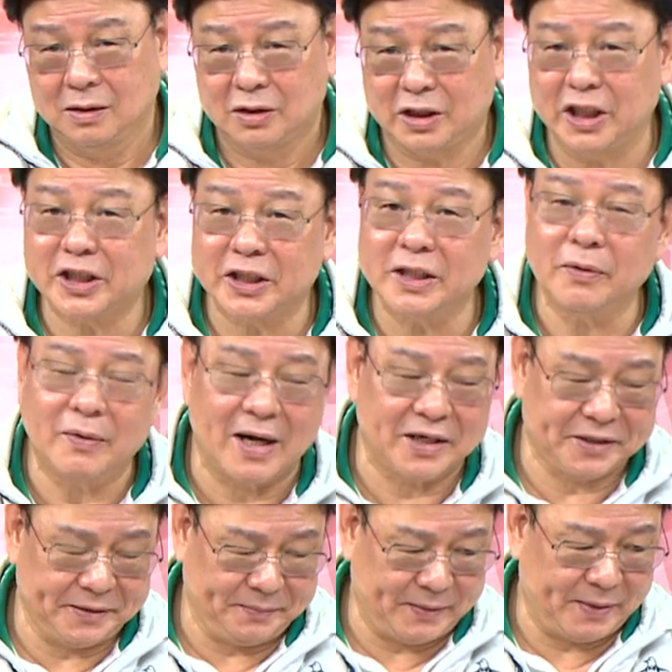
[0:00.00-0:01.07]
基金的发
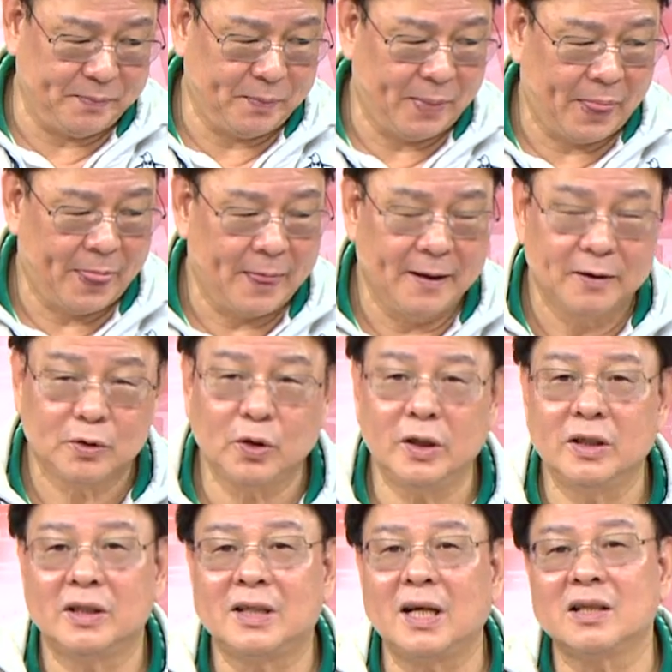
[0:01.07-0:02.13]
行嘛，所
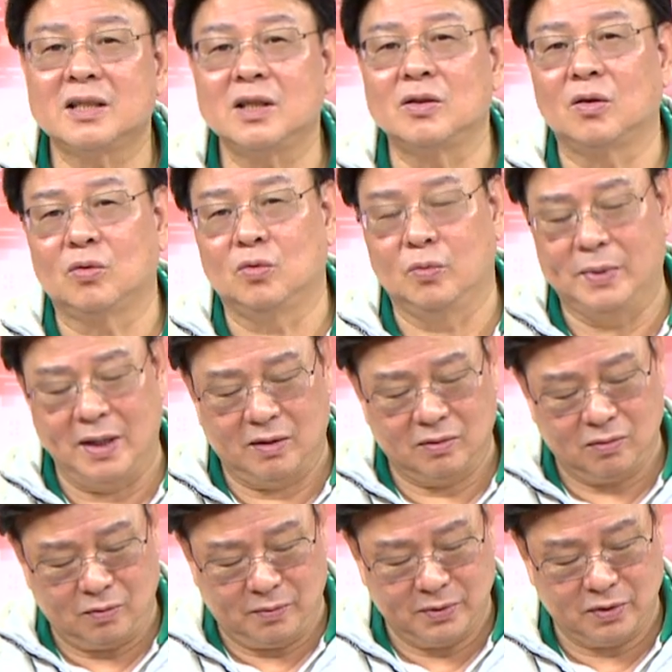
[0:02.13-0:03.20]
以像这种股票，
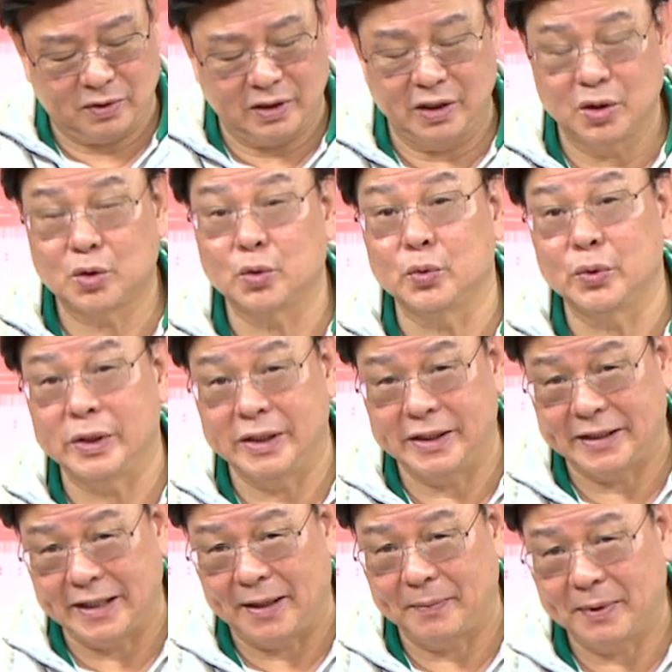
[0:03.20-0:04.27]
我们就可以注意一
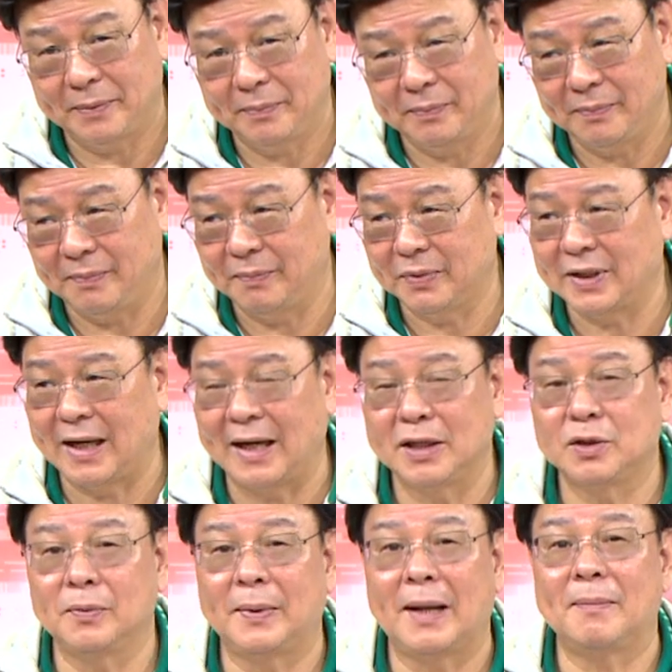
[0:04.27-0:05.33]
下嘛，下来
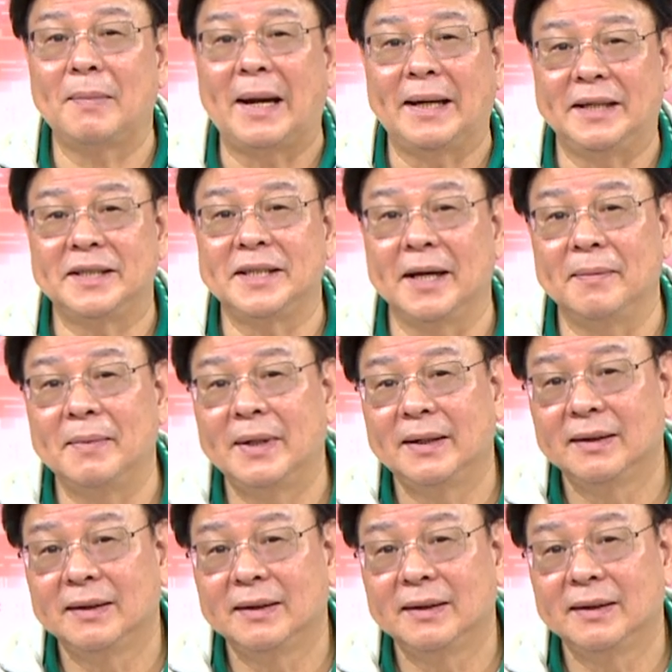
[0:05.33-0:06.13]
就把它买一下吧。